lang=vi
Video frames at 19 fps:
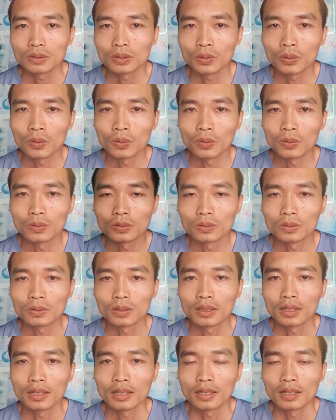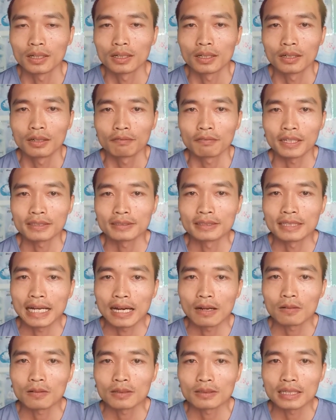Dù Phật
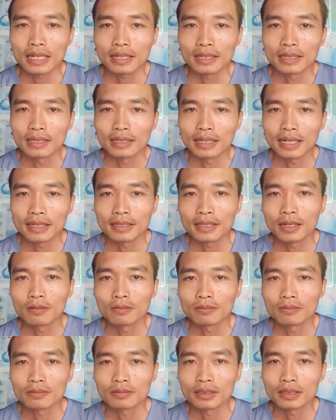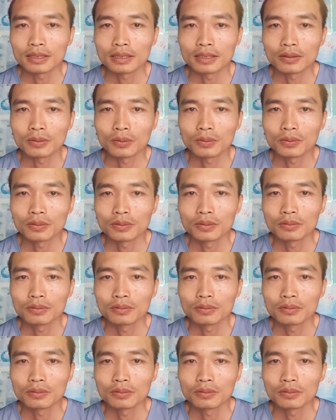giáo có ra đời hay không thì